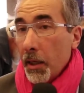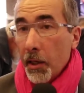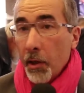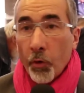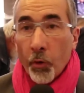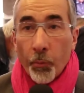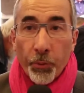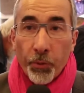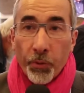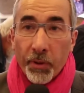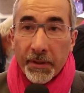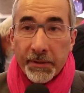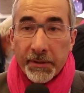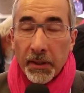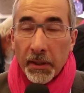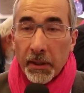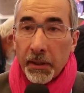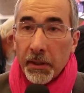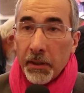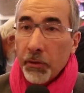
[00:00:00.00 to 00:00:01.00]
Et on peut
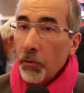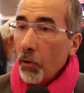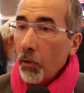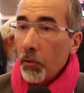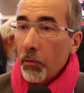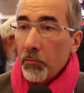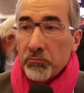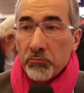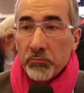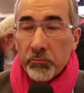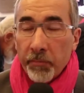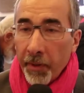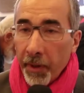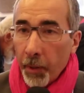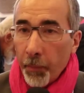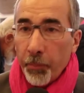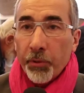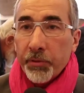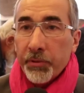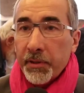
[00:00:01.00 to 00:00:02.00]
l'installer dans
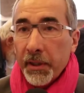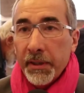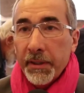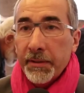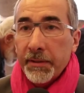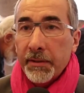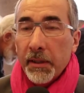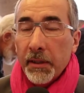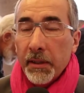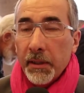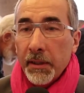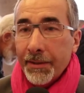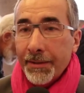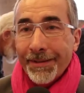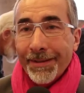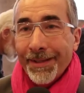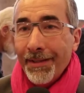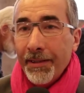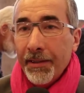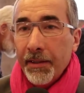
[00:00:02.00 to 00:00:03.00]
n'importe quel
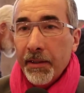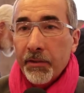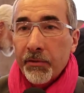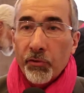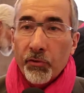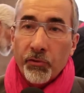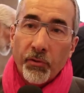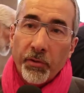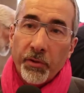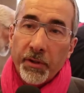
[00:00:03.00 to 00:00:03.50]
escalier, que ce soit un